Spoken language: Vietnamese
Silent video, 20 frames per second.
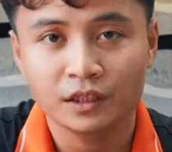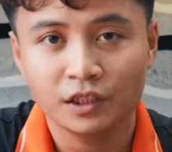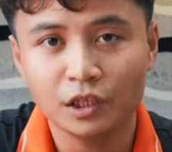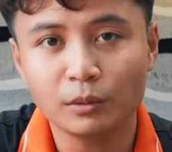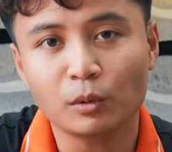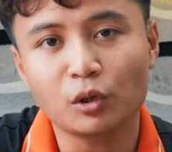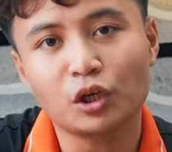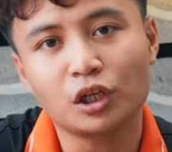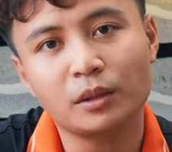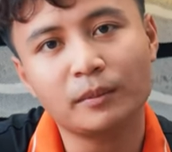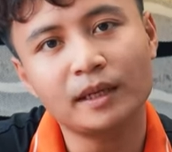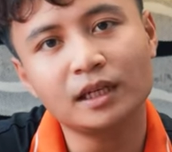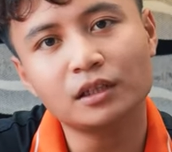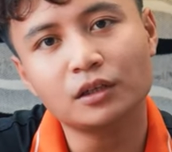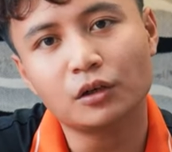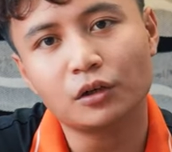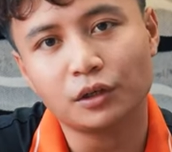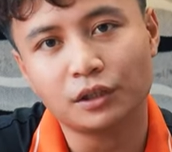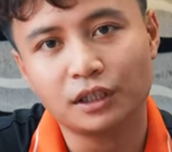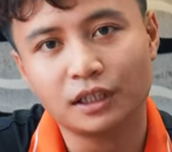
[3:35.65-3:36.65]
Như mọi người đã biết
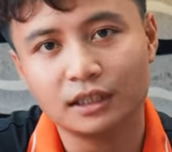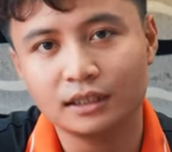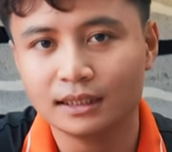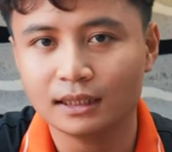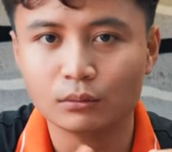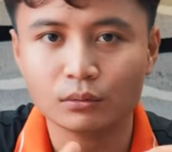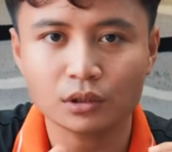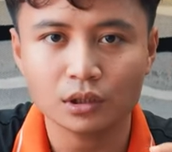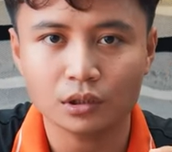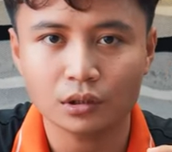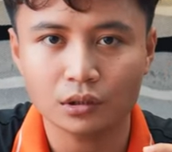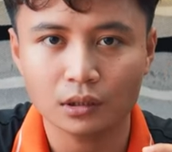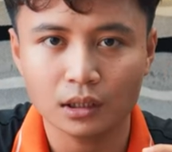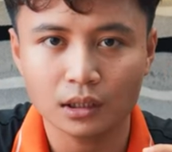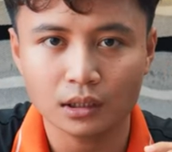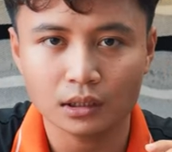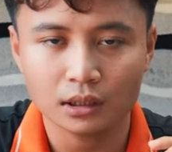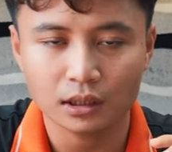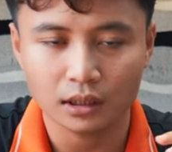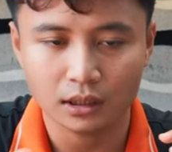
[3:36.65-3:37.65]
rồi thì treo tường
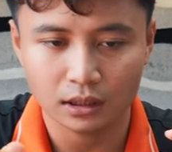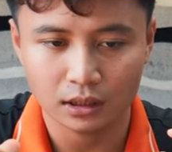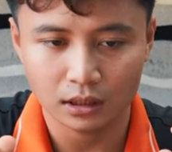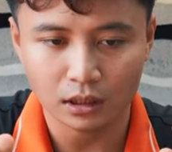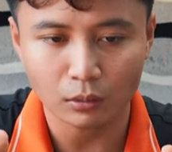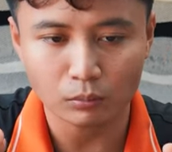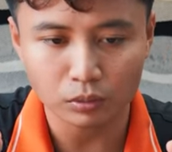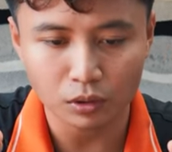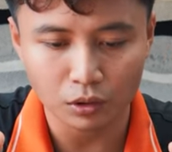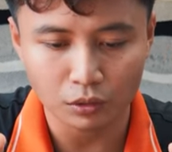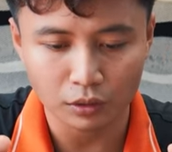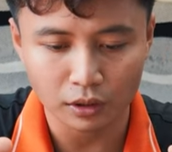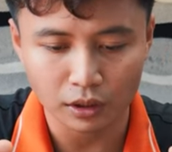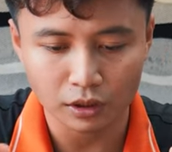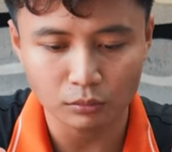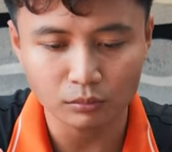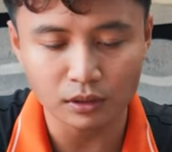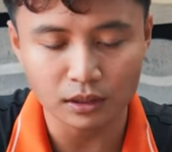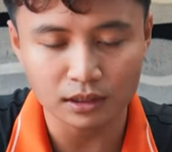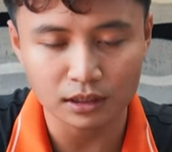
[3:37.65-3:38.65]
á, thì thông thường thì
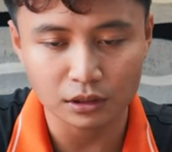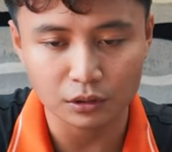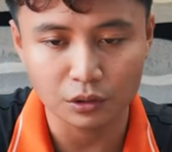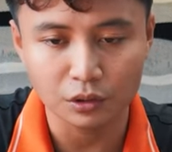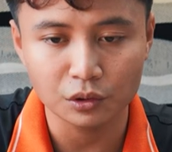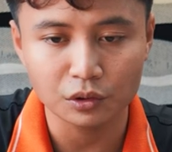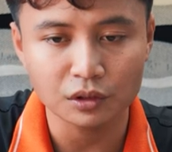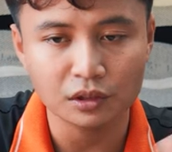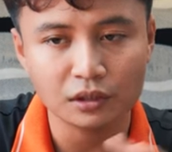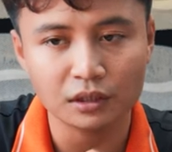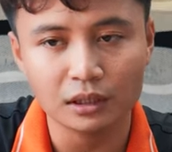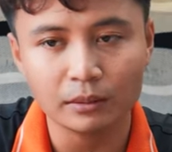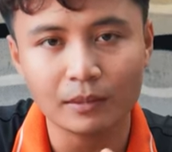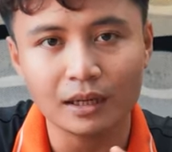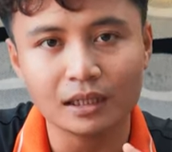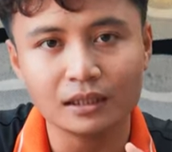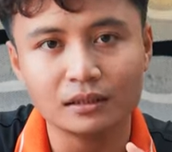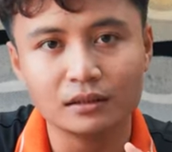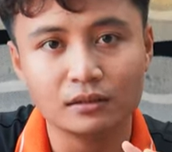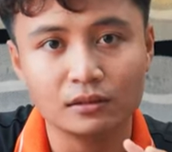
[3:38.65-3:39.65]
chúng ta sẽ đưa cái
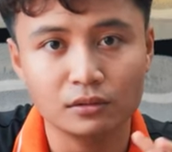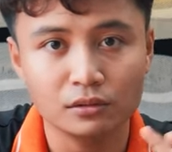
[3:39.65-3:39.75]
bát